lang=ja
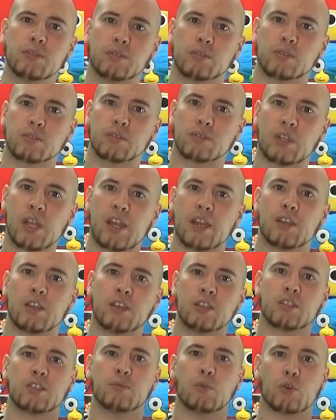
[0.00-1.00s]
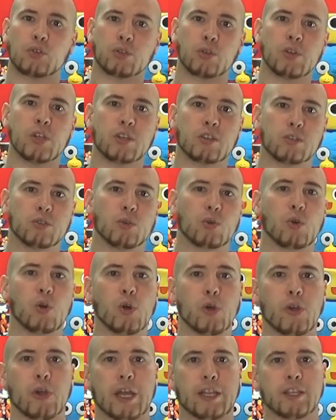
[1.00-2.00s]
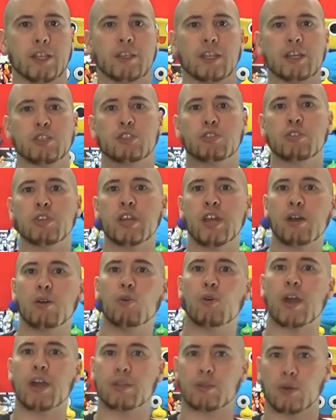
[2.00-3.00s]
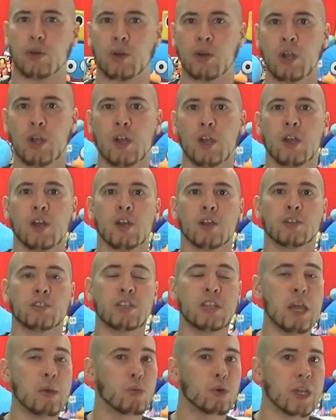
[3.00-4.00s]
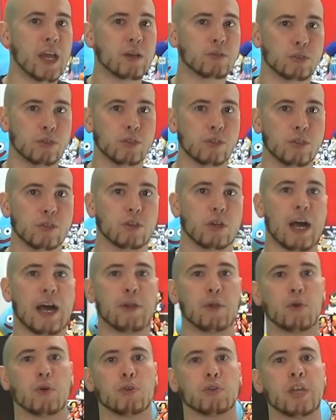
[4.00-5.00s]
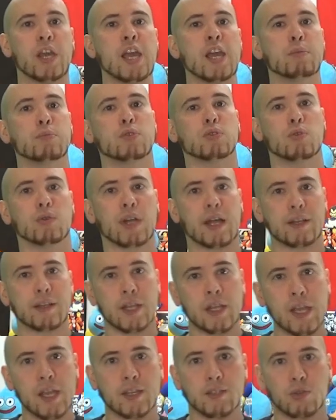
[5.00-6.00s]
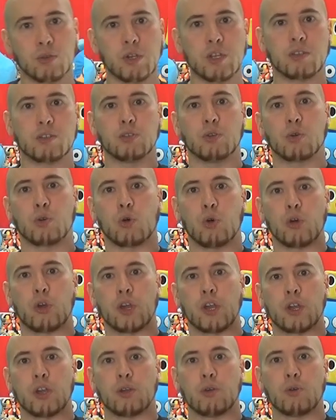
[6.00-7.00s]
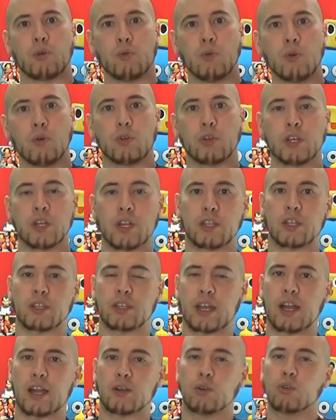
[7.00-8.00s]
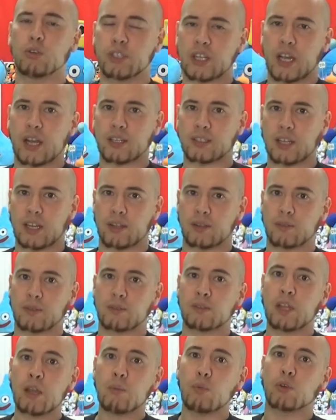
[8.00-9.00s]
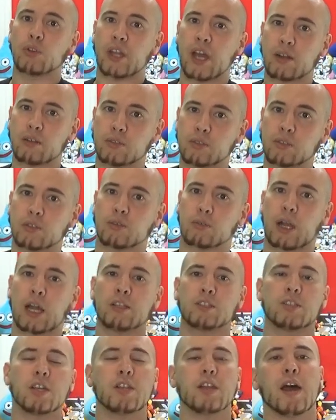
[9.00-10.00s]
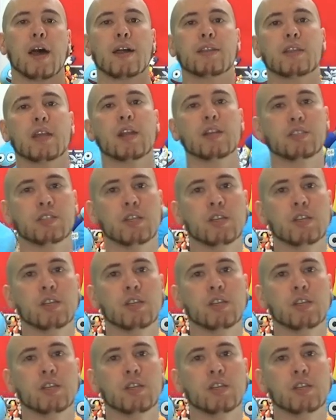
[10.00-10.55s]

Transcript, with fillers: ンでいつもソニックの声をやってたジュリア・ホワイトでもなくあのゲームとかでソニックの声を入れてたロジャーさんでもなく完全に新しい